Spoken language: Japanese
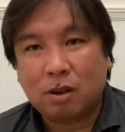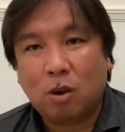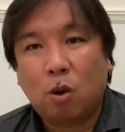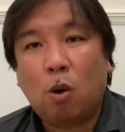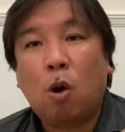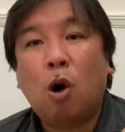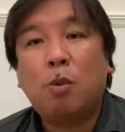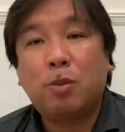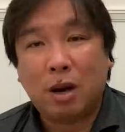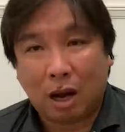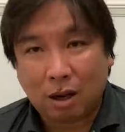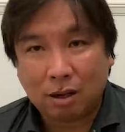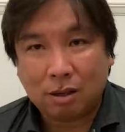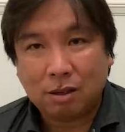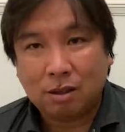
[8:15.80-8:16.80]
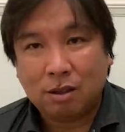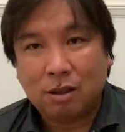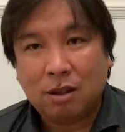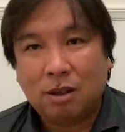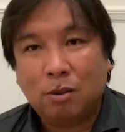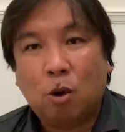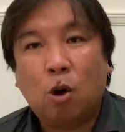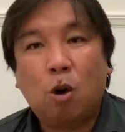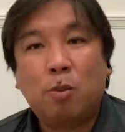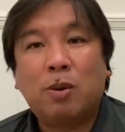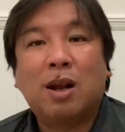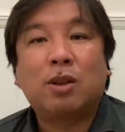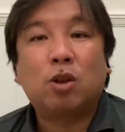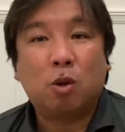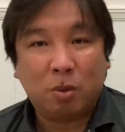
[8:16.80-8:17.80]
ホームラン。
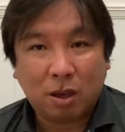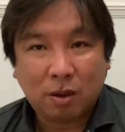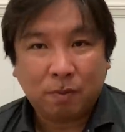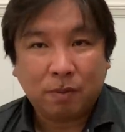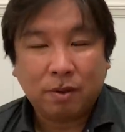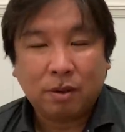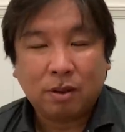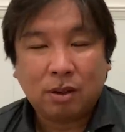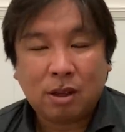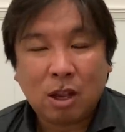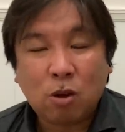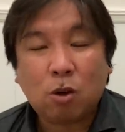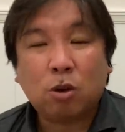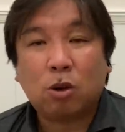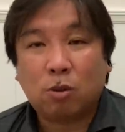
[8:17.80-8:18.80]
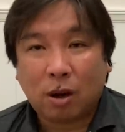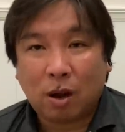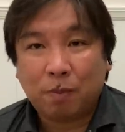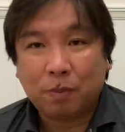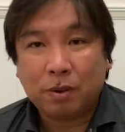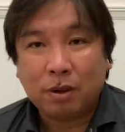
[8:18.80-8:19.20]
ホームランのみ。っていうことは、